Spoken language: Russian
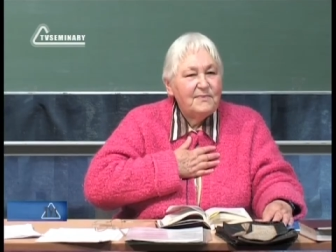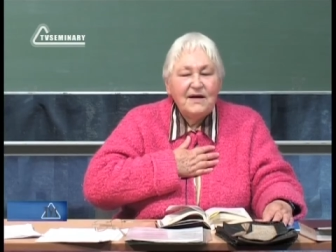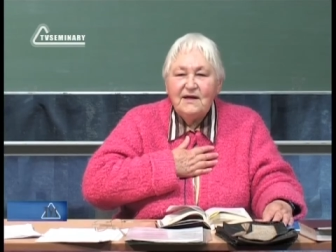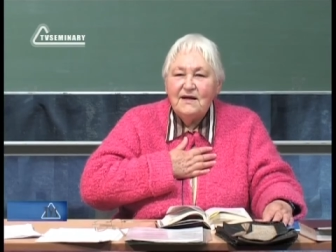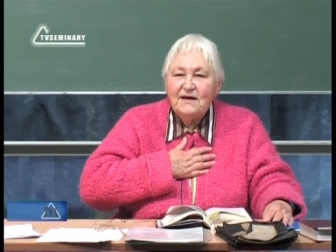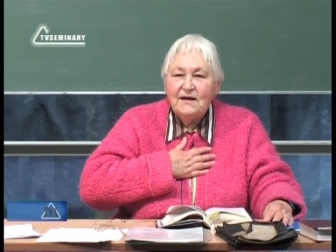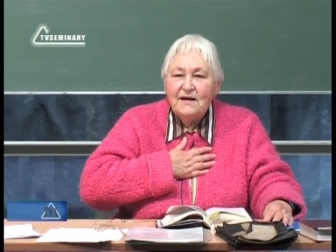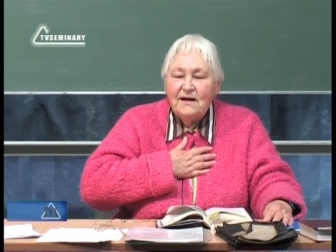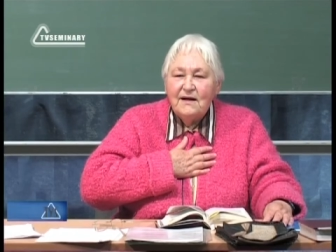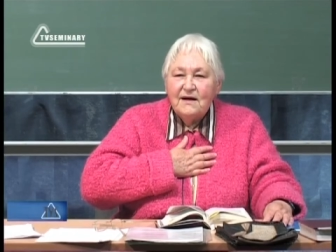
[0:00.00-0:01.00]
Приняли.
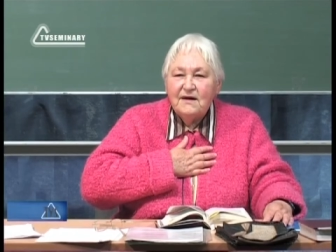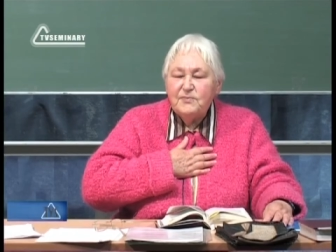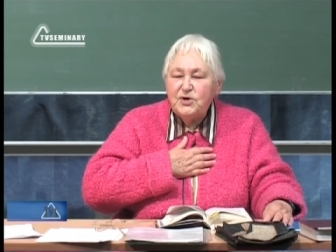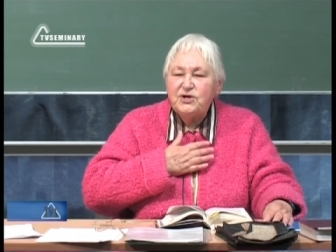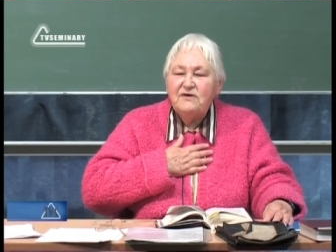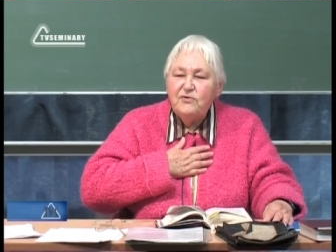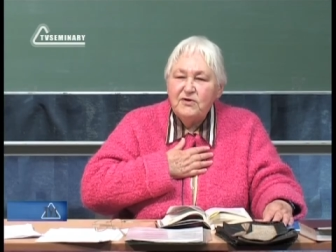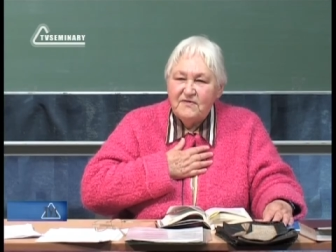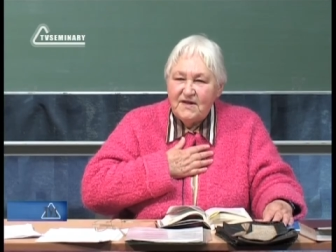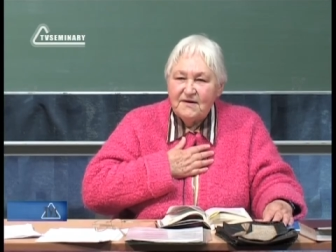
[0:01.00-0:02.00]
Господь
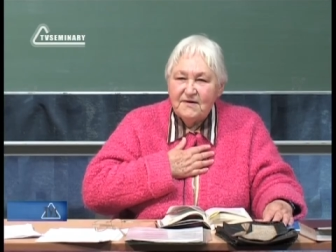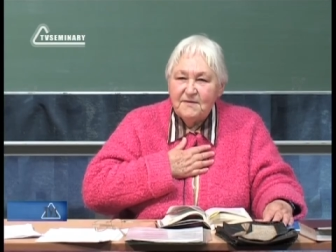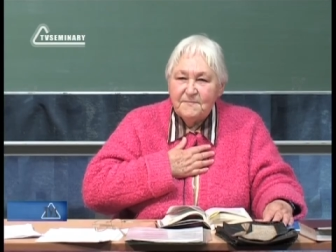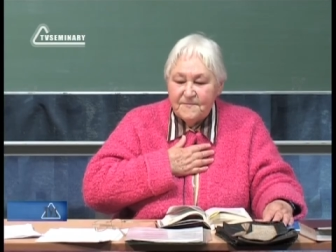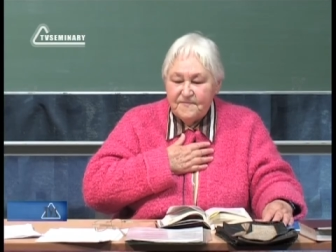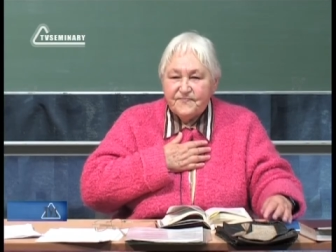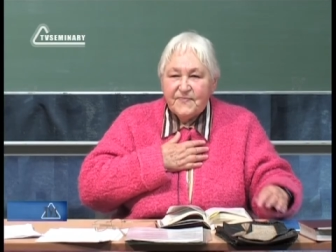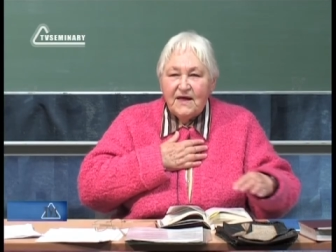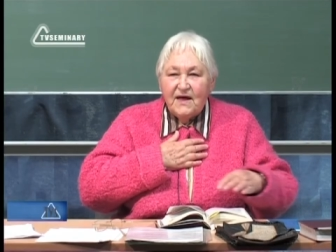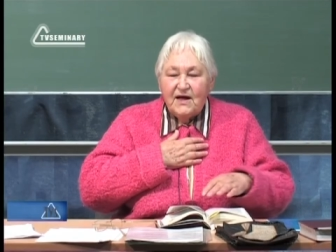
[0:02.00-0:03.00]
живет в нас.
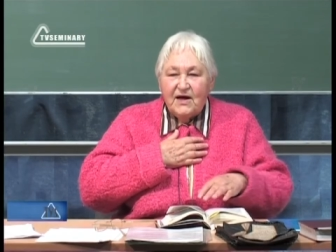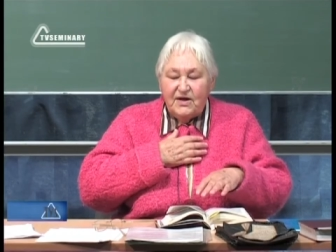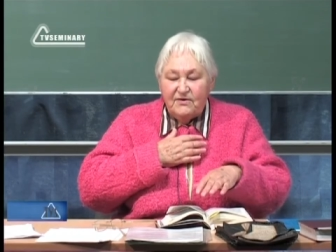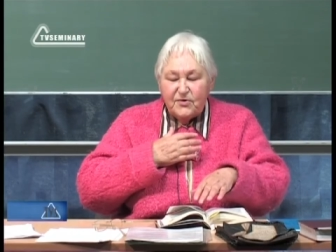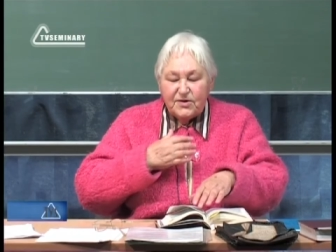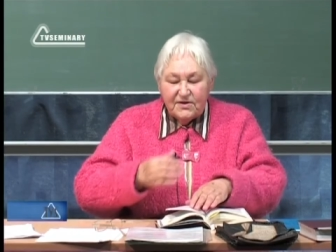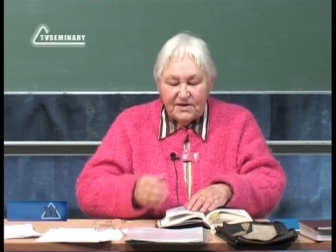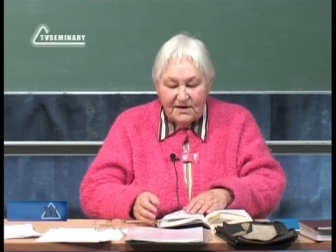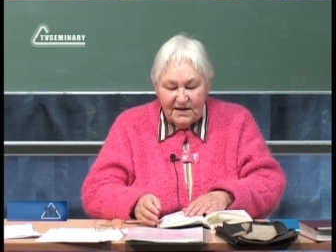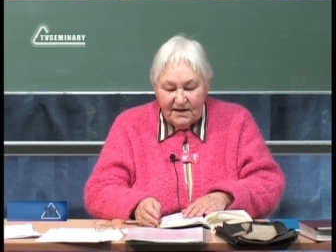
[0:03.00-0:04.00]
И
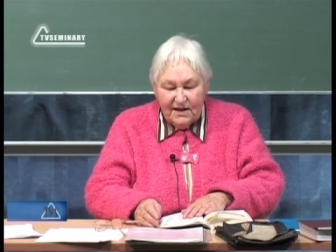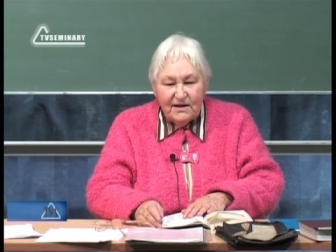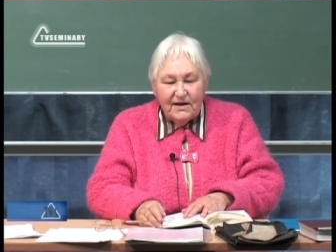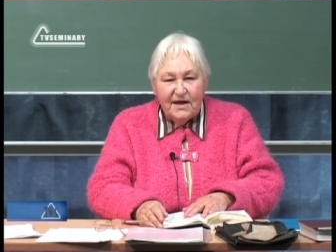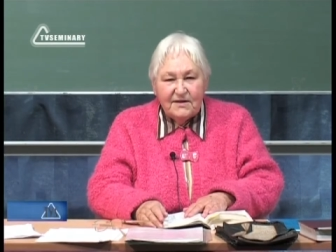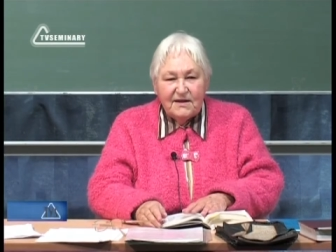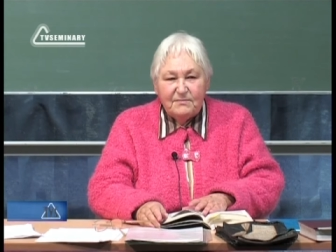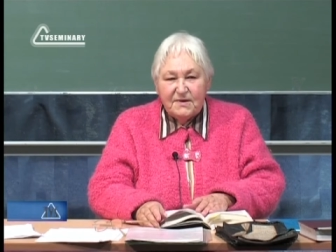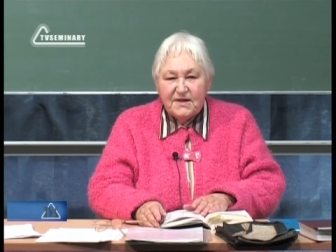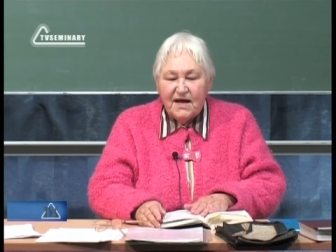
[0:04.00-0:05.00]
вот это
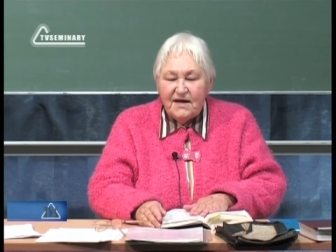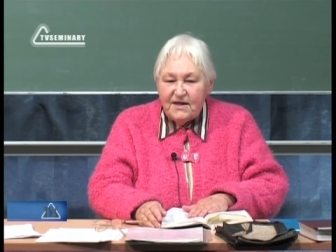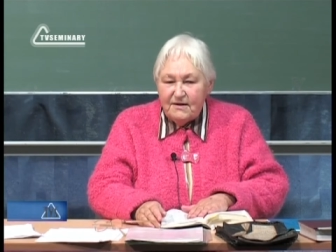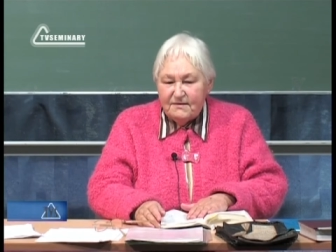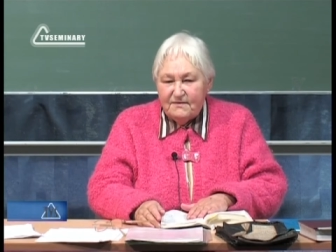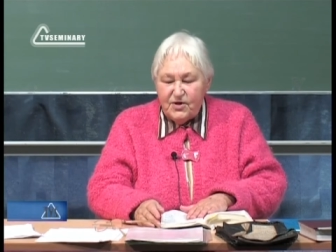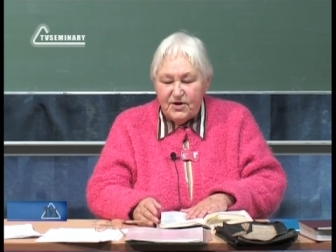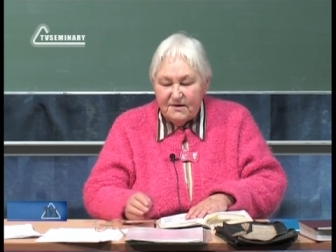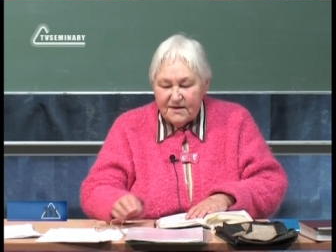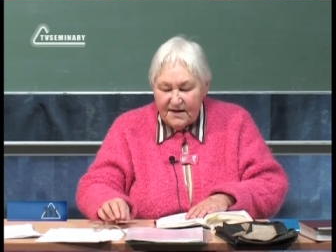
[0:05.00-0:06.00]
домостроительство
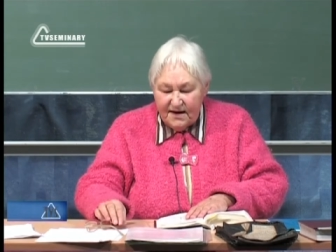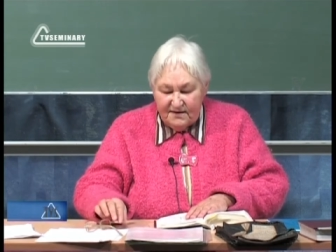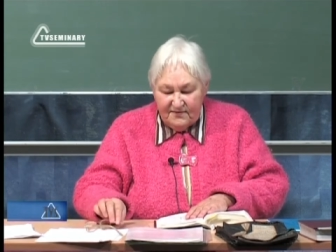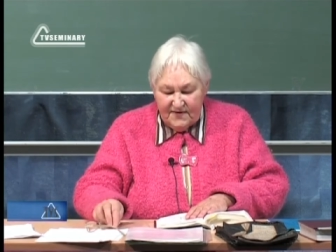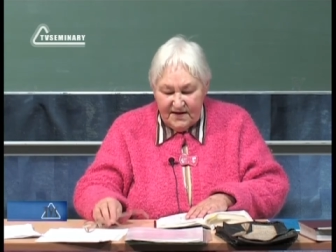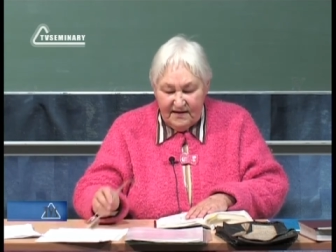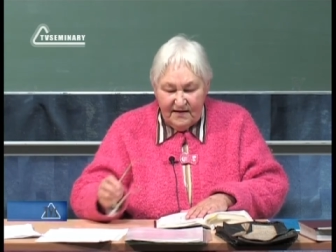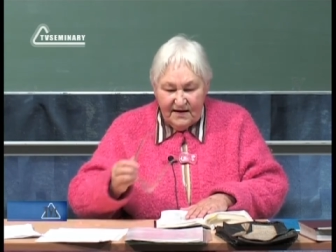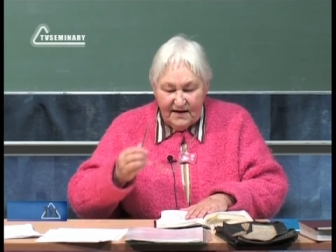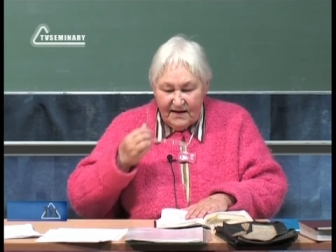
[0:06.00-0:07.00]
через церковь,
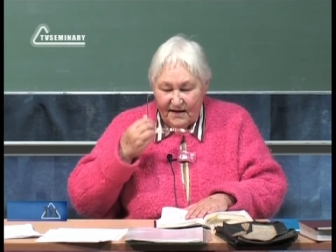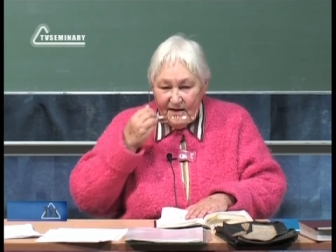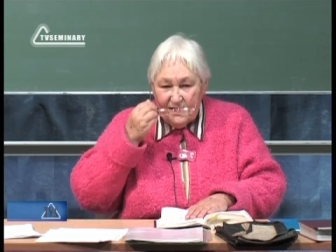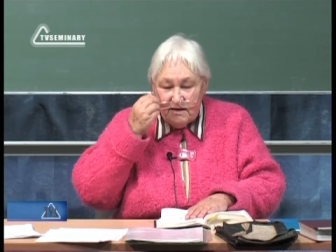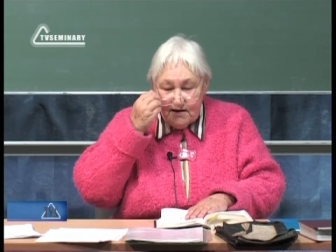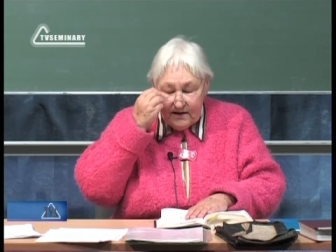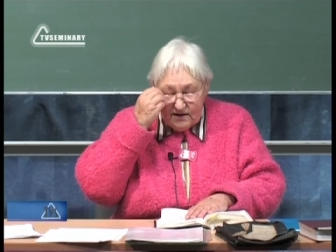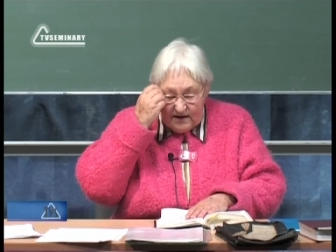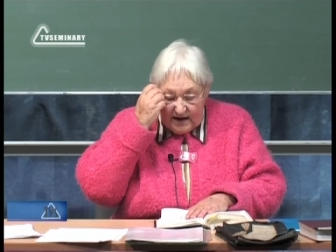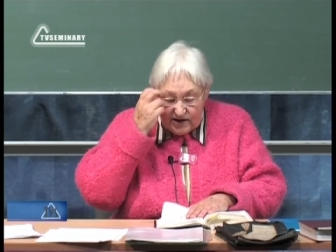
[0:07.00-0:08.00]

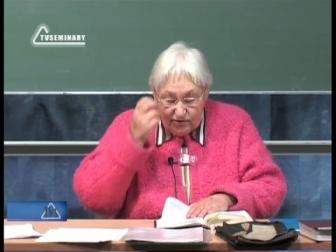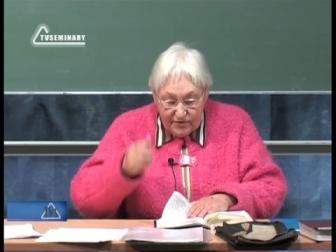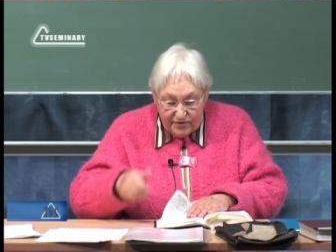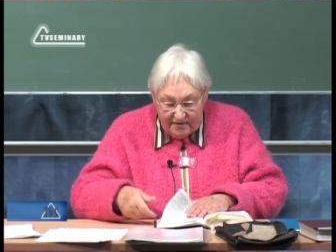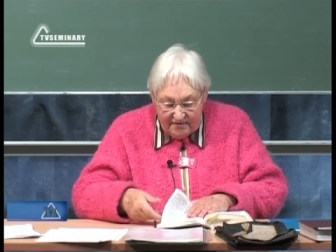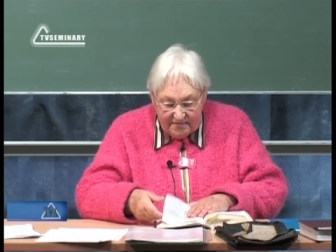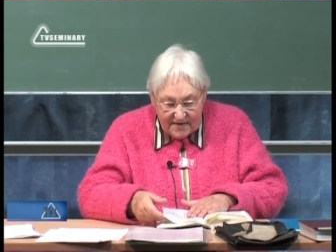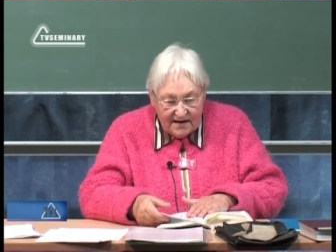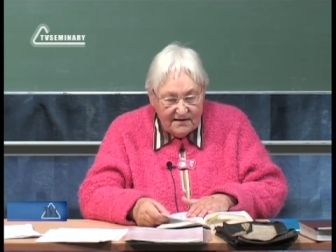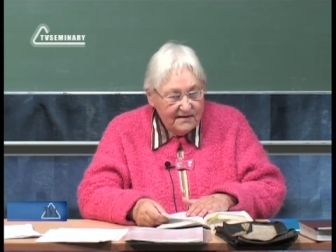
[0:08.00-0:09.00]
оно,
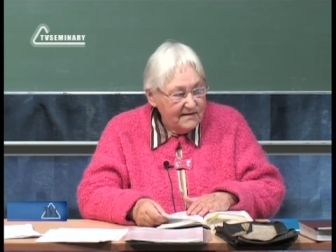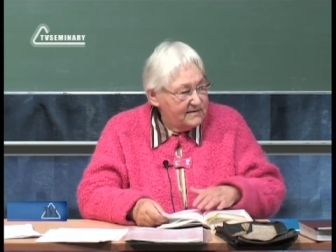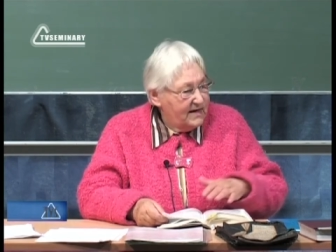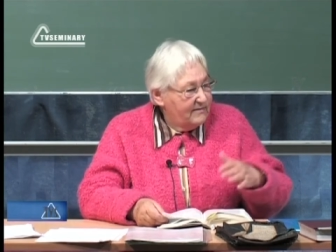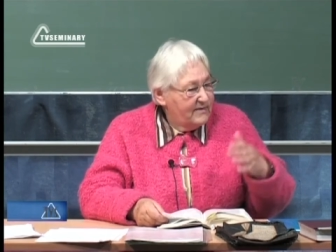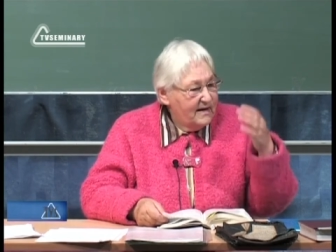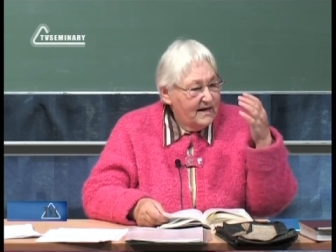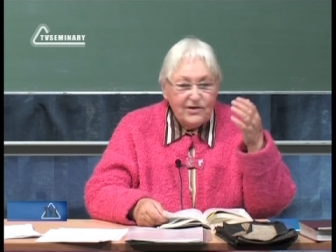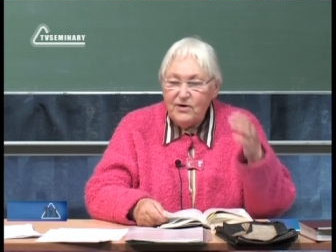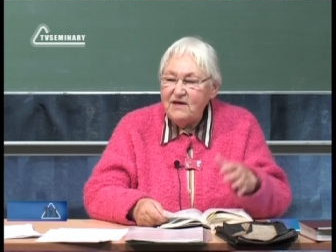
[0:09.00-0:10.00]
э, э,
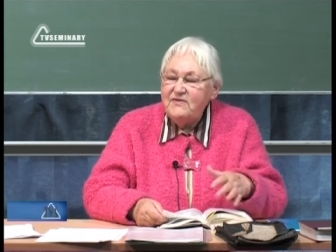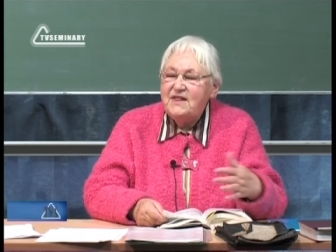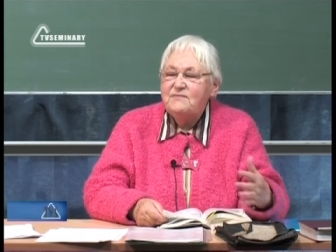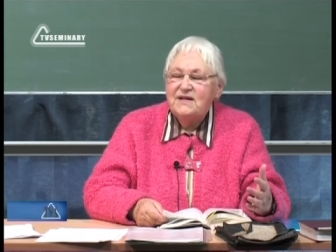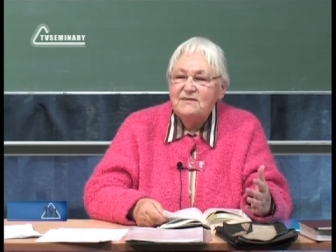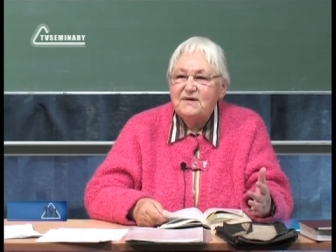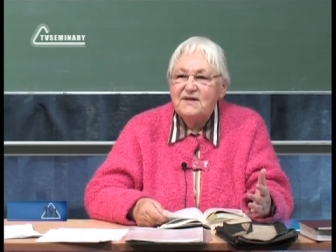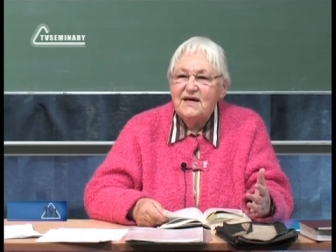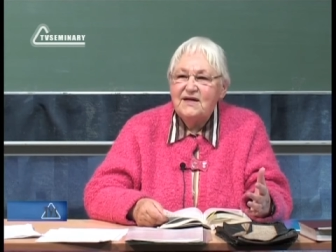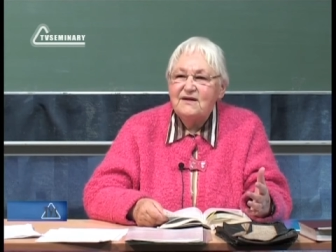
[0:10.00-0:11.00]
оно невидимое
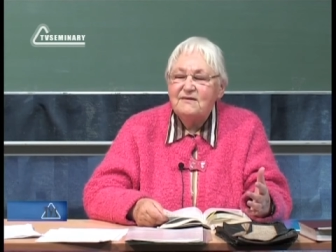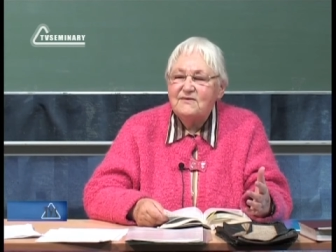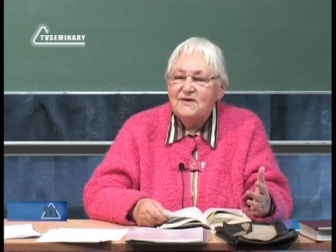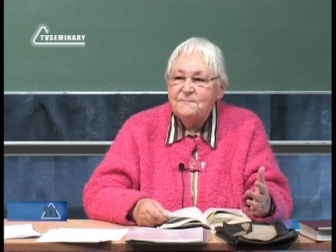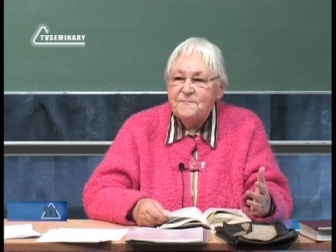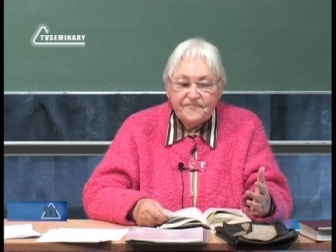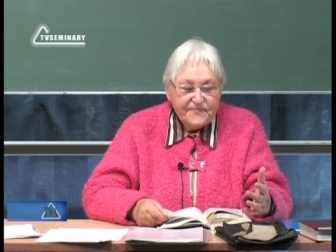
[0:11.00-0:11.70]
домостроительство.